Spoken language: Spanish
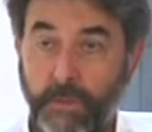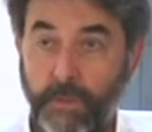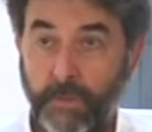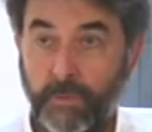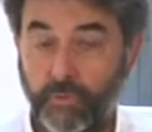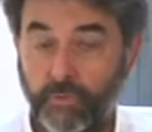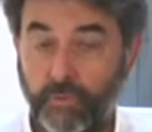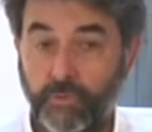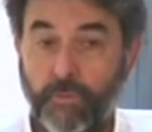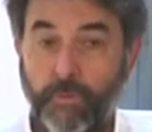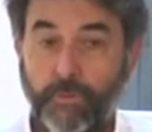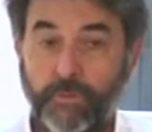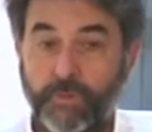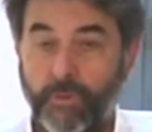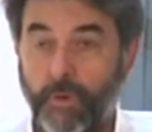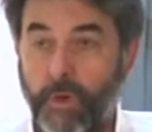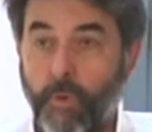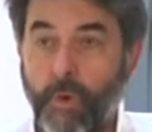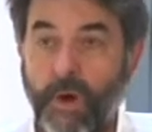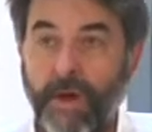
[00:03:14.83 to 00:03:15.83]
Entonces es
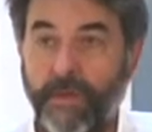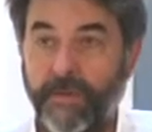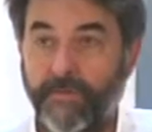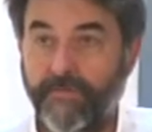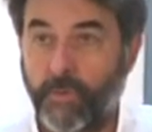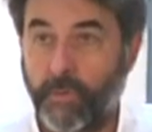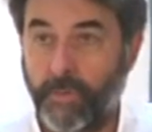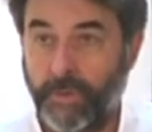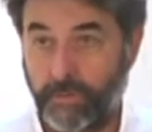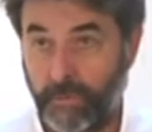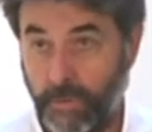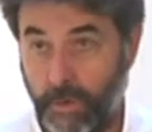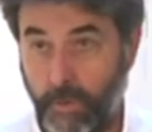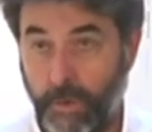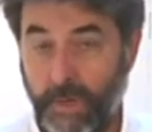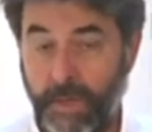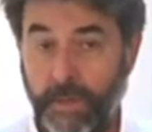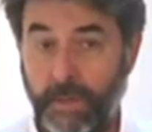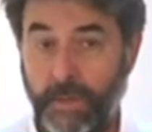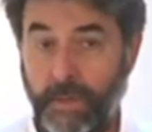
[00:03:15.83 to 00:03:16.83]
un lenguaje de formas, un
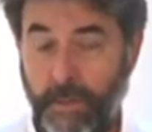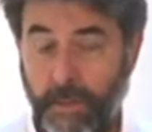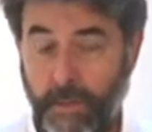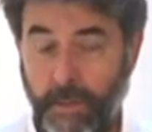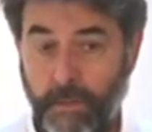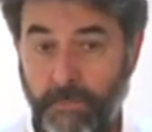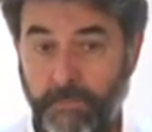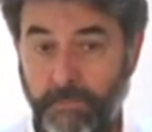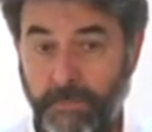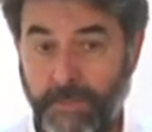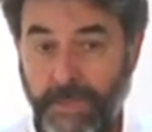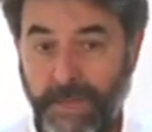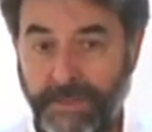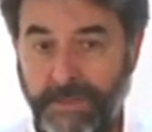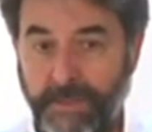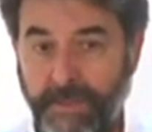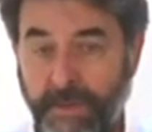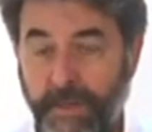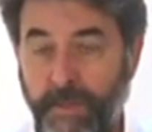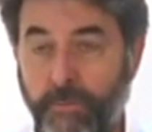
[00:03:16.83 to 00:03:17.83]
lenguaje
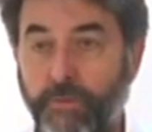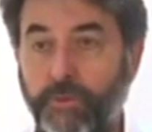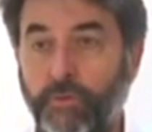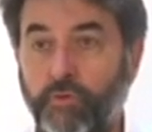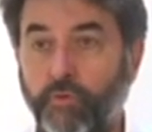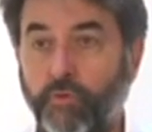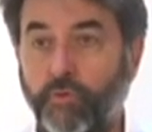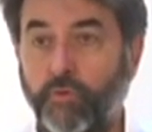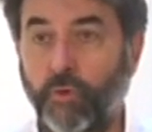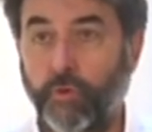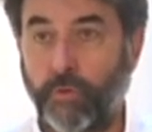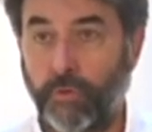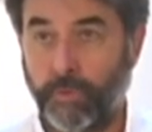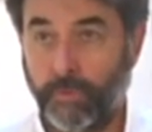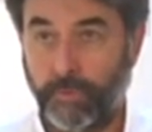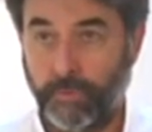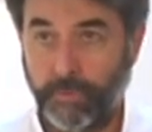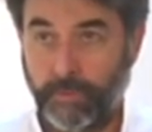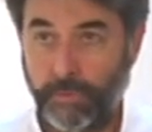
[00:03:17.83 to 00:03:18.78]
casi diríamos escultórico.